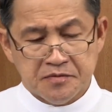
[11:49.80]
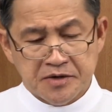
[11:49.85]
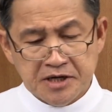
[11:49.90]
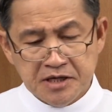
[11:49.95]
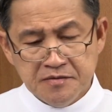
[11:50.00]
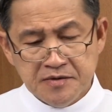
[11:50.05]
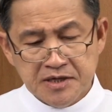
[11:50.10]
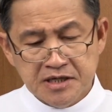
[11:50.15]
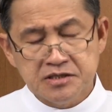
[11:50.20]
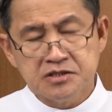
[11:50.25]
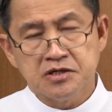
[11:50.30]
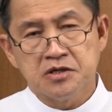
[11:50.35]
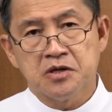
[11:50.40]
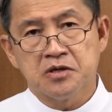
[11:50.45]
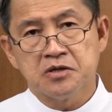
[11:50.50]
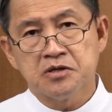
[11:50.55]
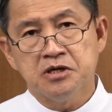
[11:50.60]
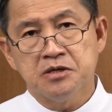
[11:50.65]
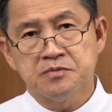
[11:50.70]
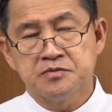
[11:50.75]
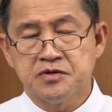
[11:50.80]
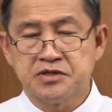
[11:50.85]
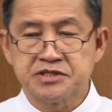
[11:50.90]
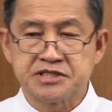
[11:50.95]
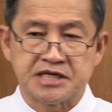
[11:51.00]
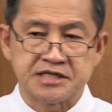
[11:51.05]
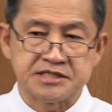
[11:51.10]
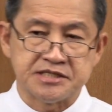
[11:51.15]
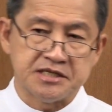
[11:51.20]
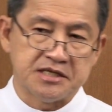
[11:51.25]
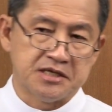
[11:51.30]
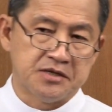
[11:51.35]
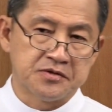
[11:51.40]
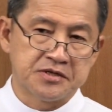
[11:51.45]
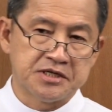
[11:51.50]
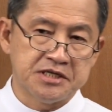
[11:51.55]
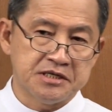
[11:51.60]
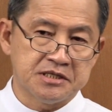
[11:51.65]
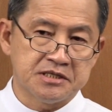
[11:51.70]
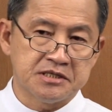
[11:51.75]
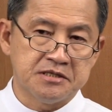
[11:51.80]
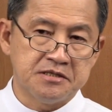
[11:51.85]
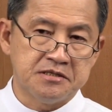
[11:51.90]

ในวันฉลองครอบครัวศักดิ์สิทธิ์เราคิด